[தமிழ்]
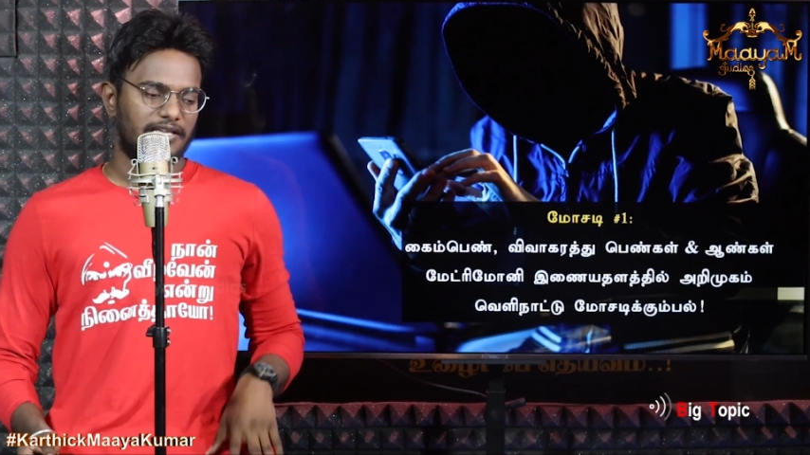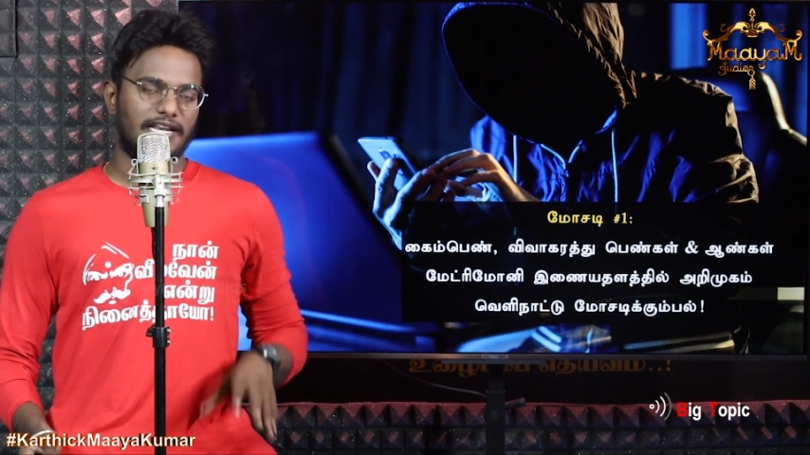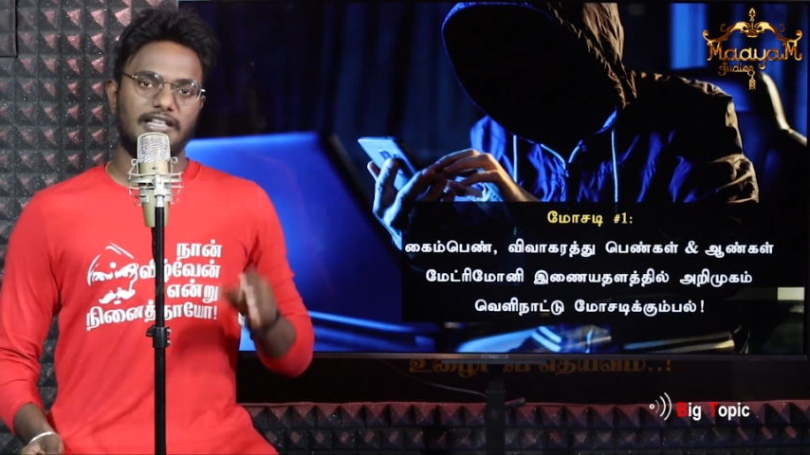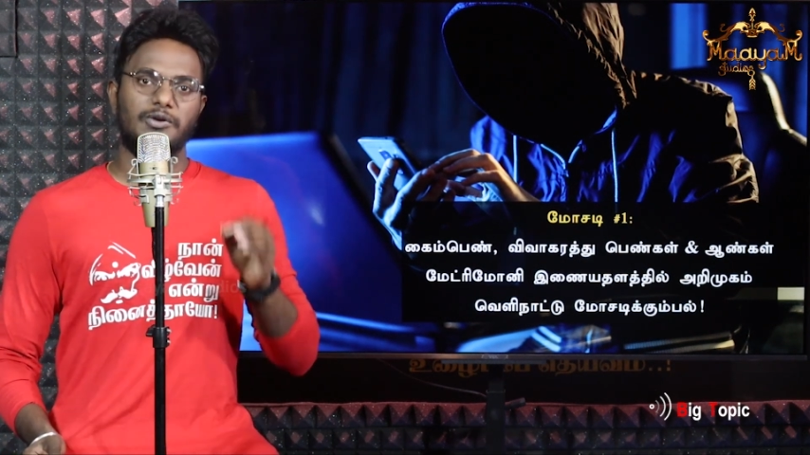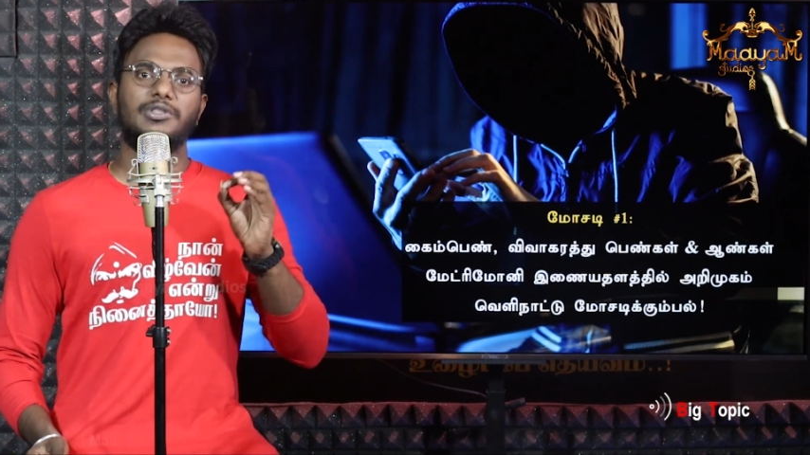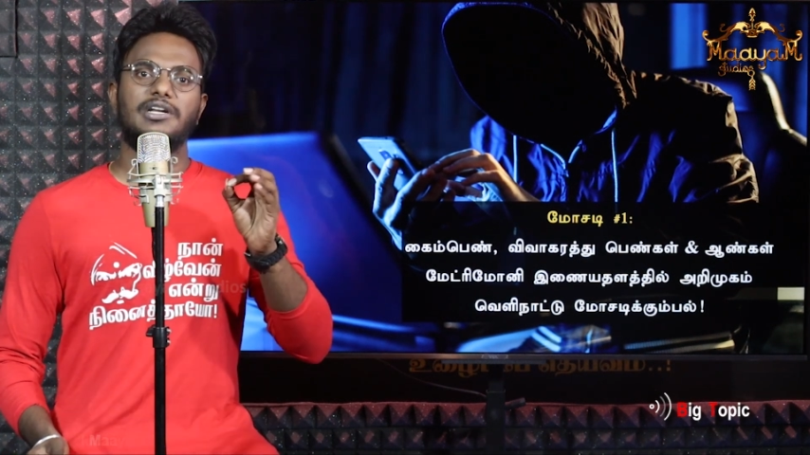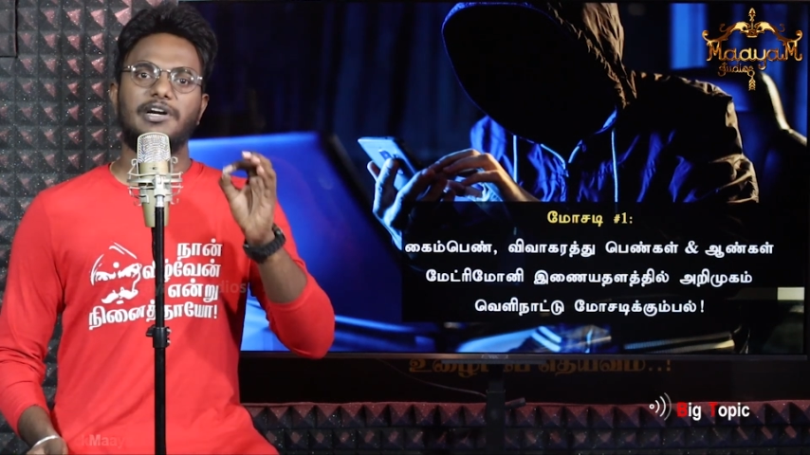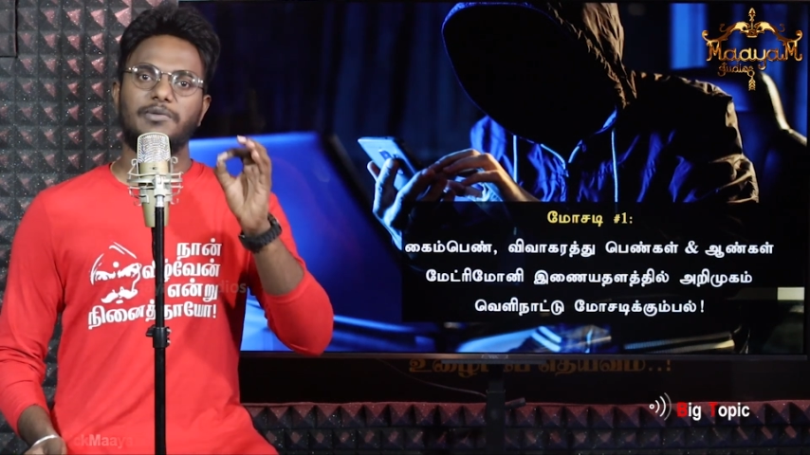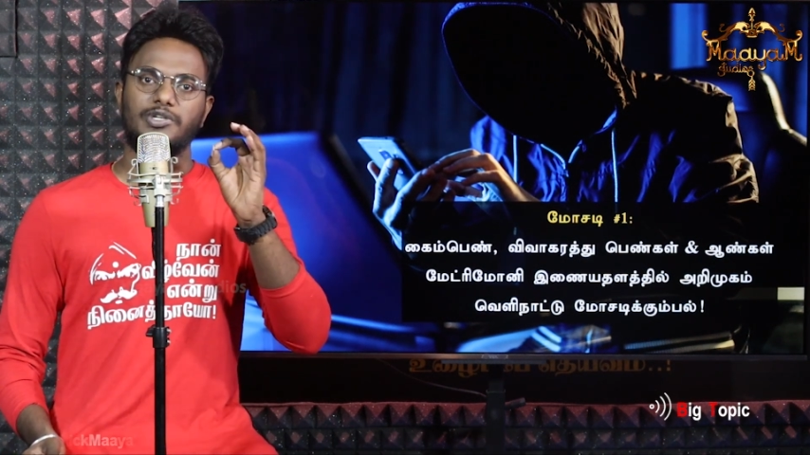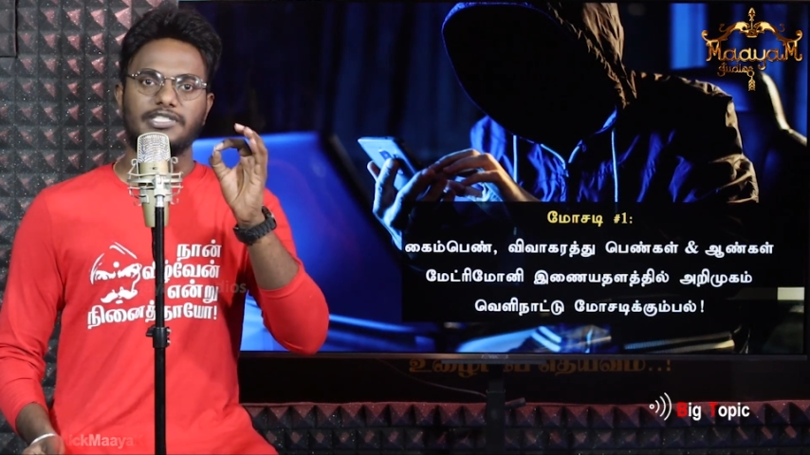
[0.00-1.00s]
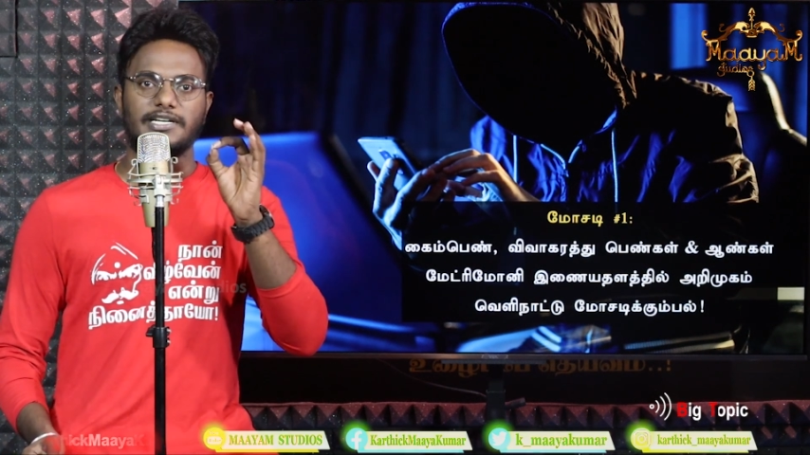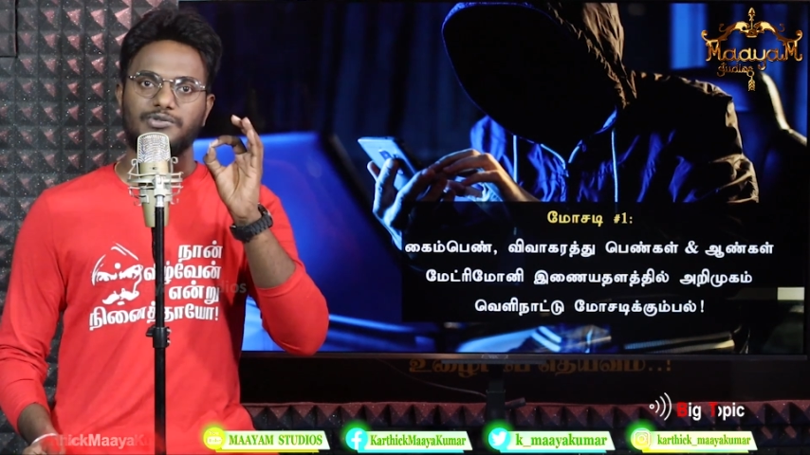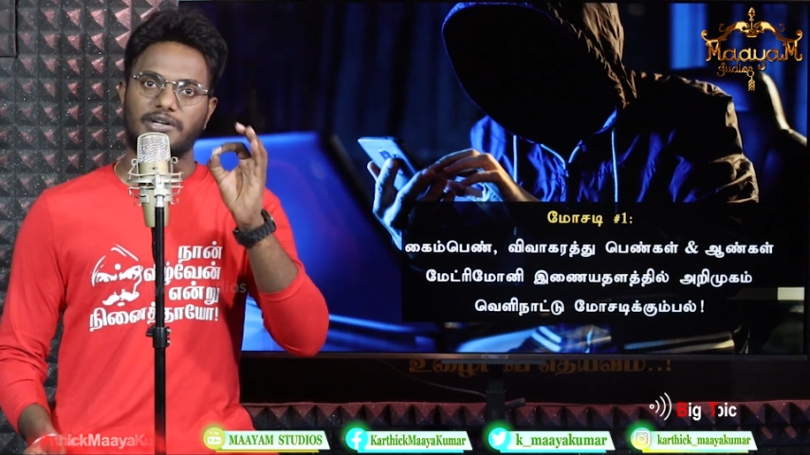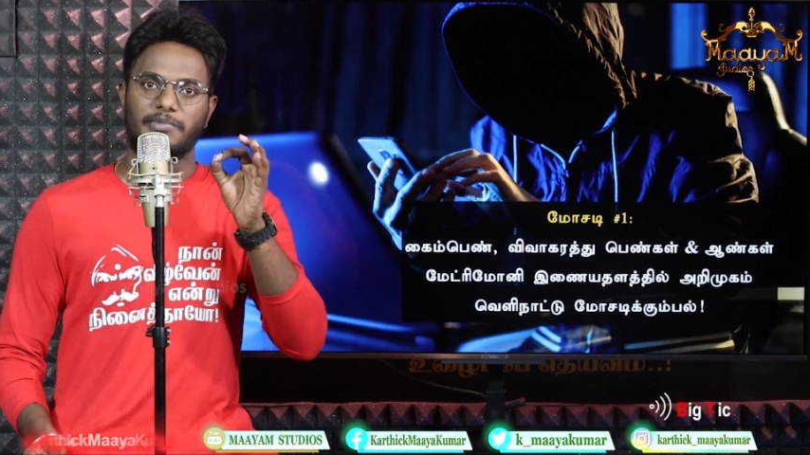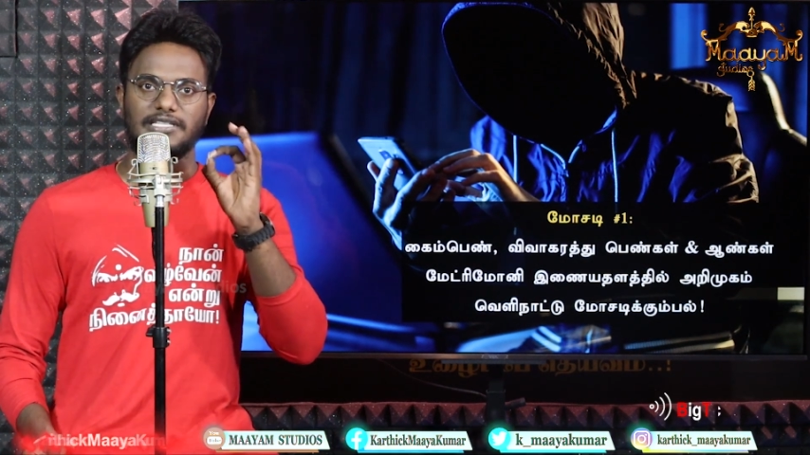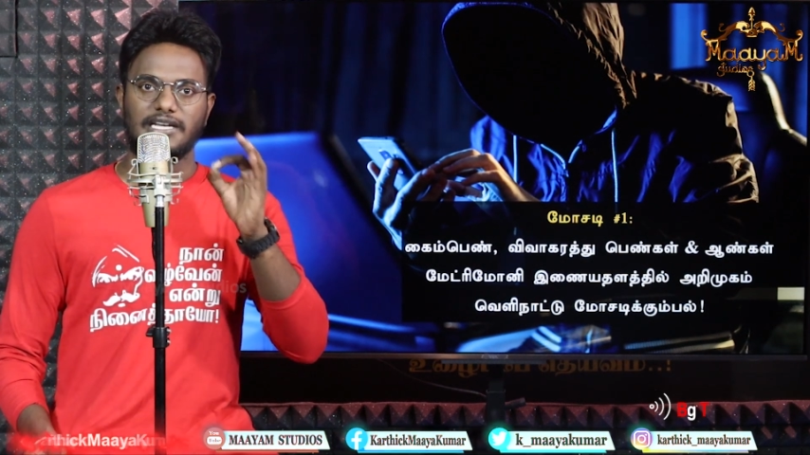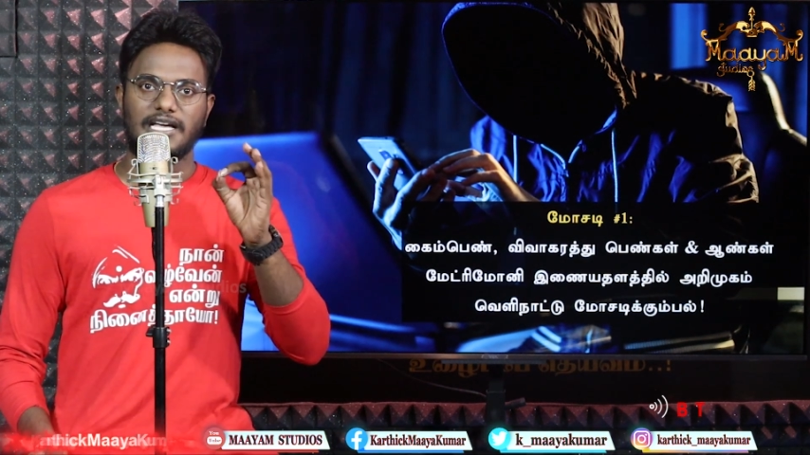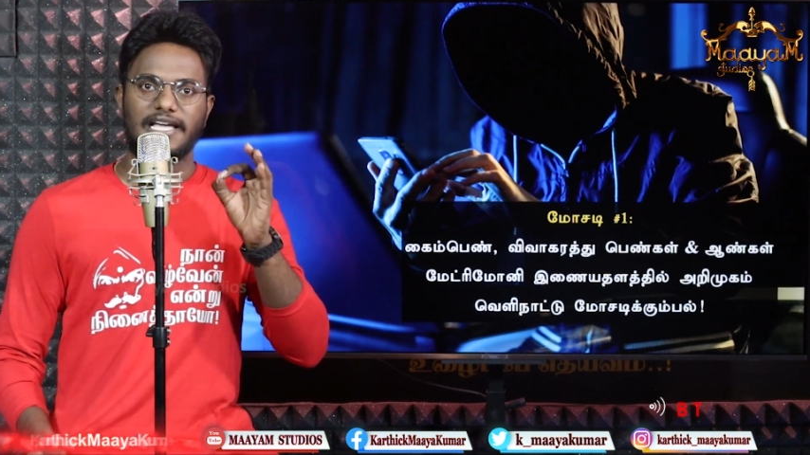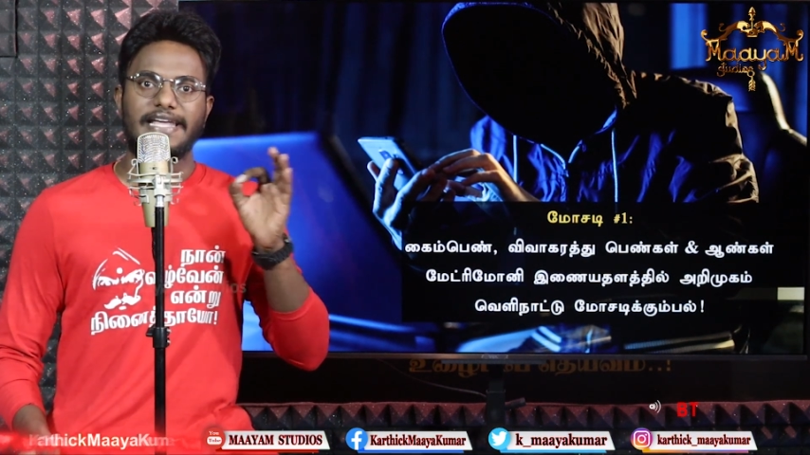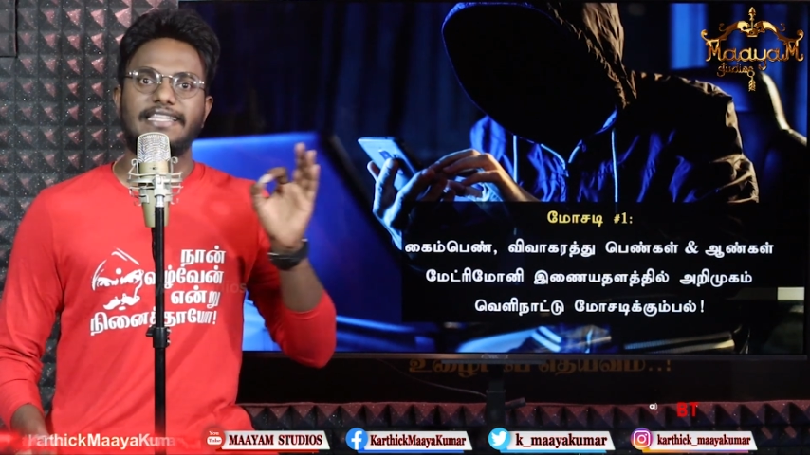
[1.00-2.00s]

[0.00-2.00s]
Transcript: இதை நூதனமான மோசடிகள் சொன்ன பார்த்தீங்களா